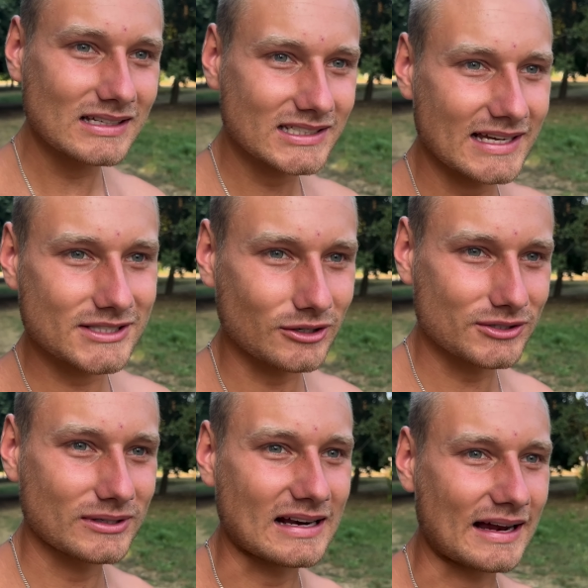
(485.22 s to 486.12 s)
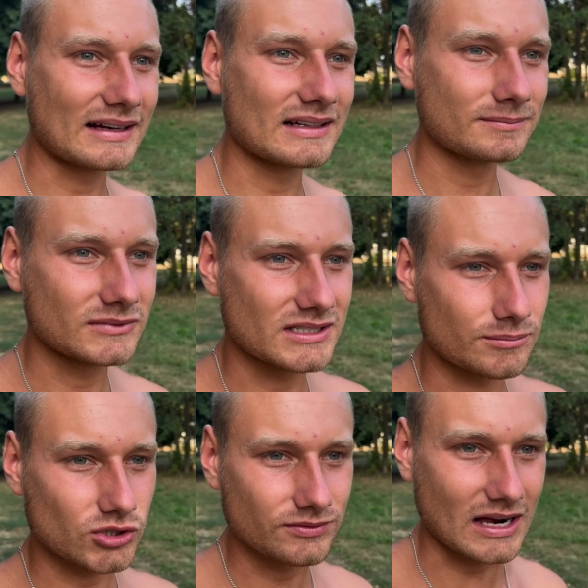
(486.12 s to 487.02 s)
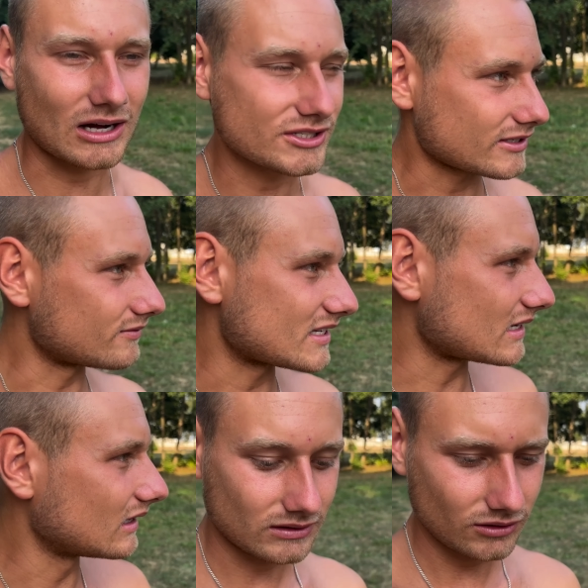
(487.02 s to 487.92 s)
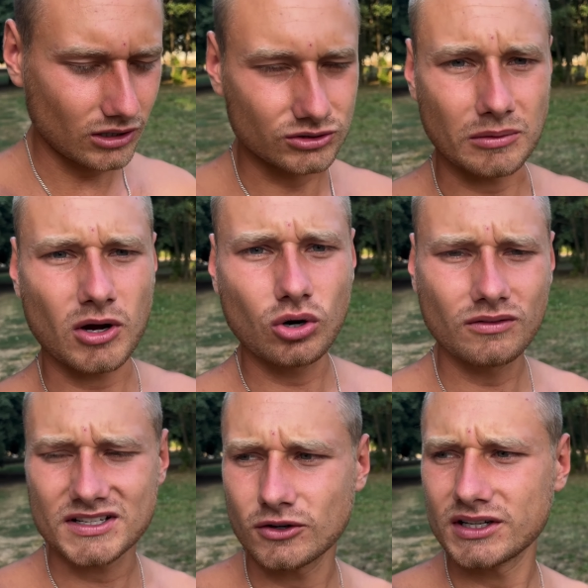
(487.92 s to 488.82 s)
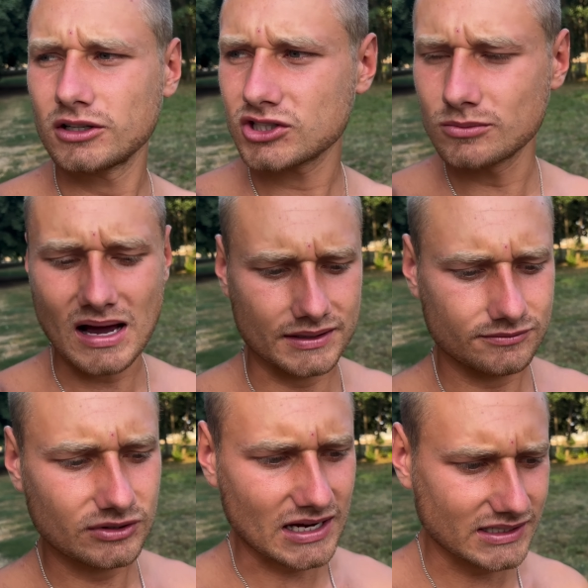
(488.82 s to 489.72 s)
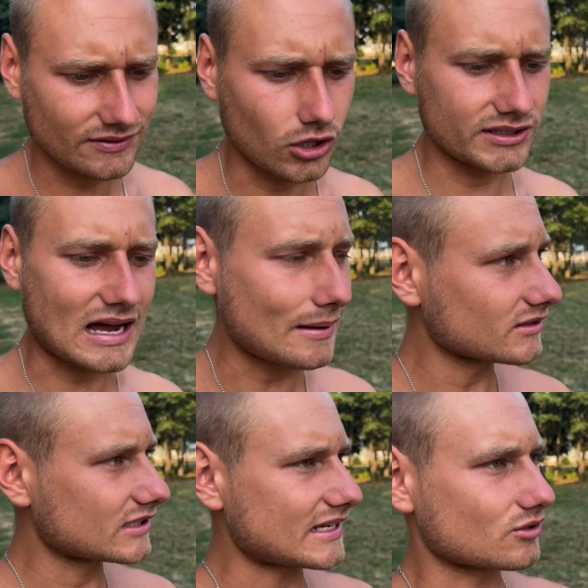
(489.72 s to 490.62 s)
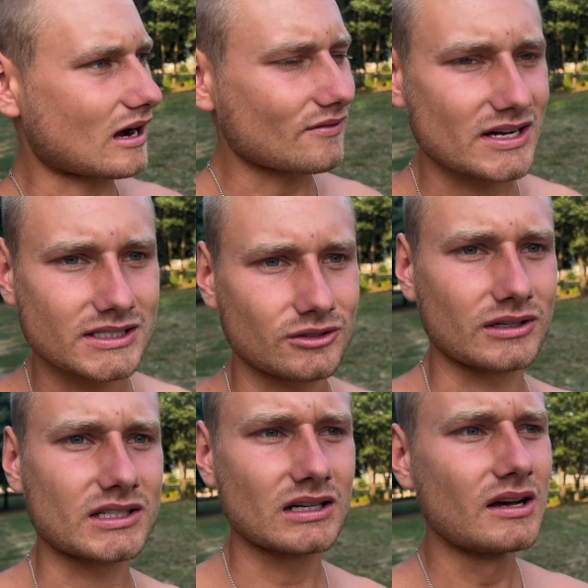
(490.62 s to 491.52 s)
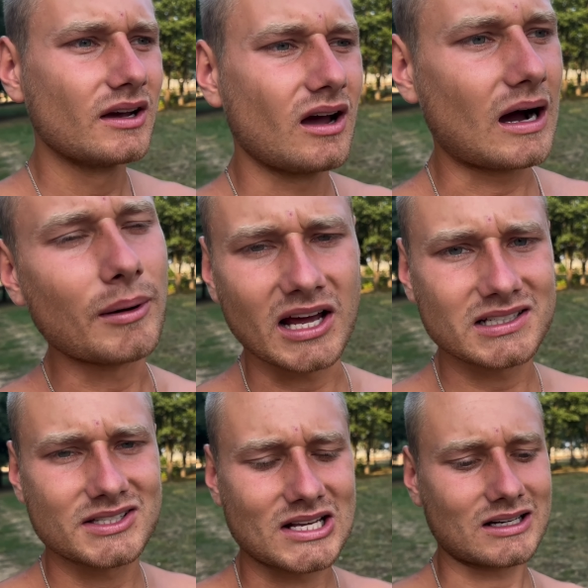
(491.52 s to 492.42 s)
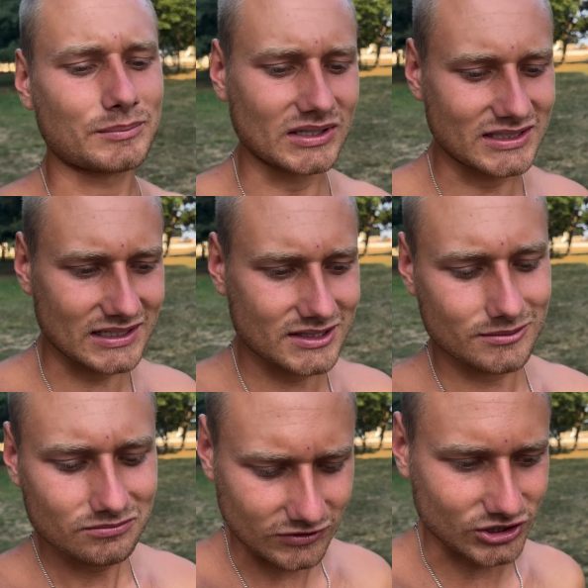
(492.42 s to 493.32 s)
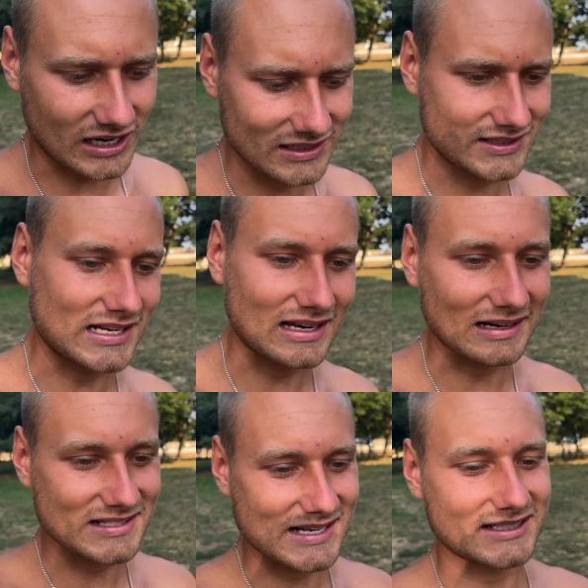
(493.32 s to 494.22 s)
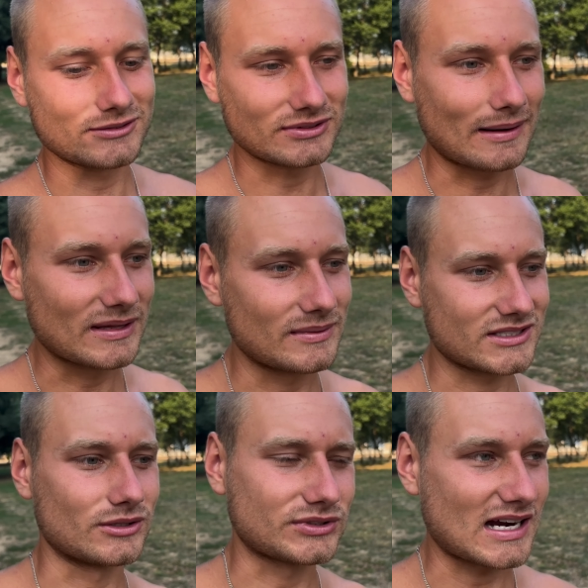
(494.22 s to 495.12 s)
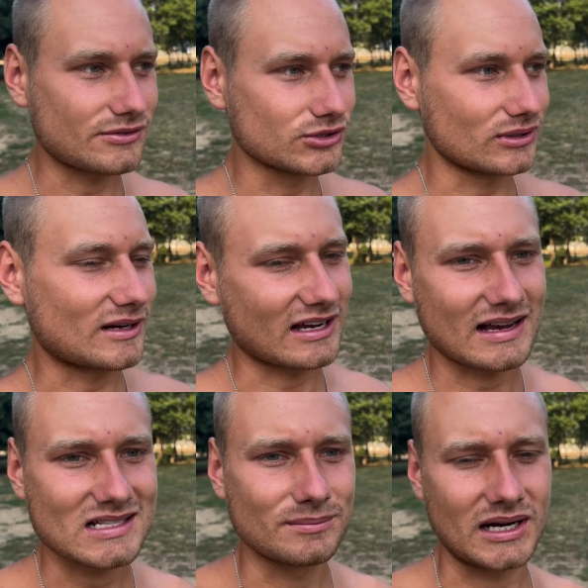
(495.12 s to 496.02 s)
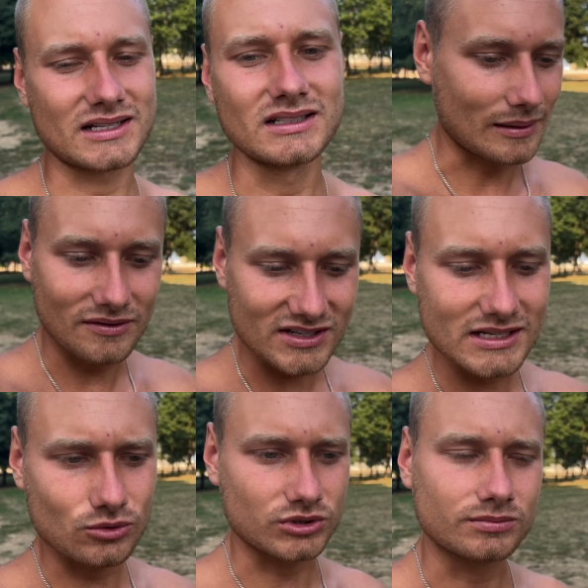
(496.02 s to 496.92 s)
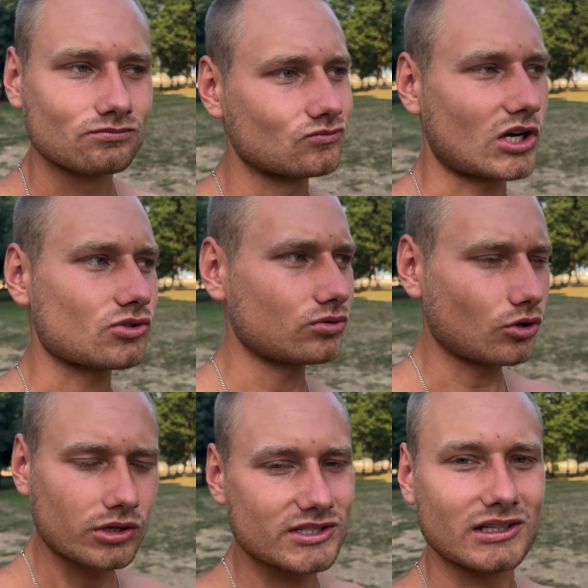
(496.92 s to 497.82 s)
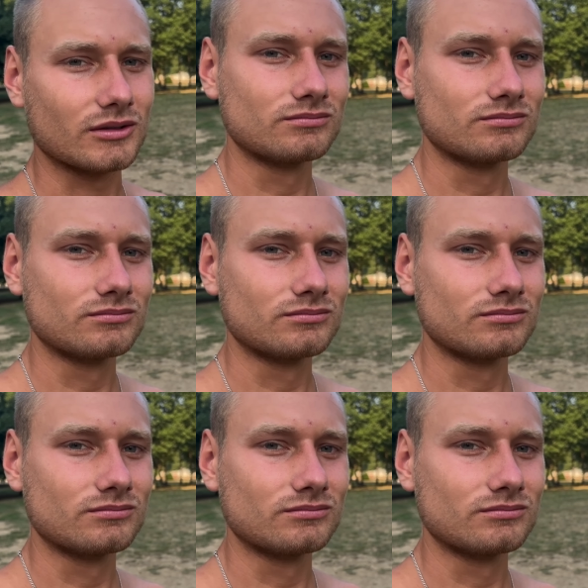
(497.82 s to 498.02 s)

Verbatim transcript: Ich gehe jetzt zurück zu den anderen. Die sind bestimmt wieder raus aus dem Wasser. Ja, und dann mal gucken, was wir heute noch so machen. Vielleicht gehen wir heute Abend ins Restaurant, weiß ich noch nicht. Aber ehrlich gesagt bin ich jetzt wahrscheinlich sehr lange satt. Wir haben nämlich so einen Falafeldöner gegessen beide. Aber war sehr gut. Also können sie hier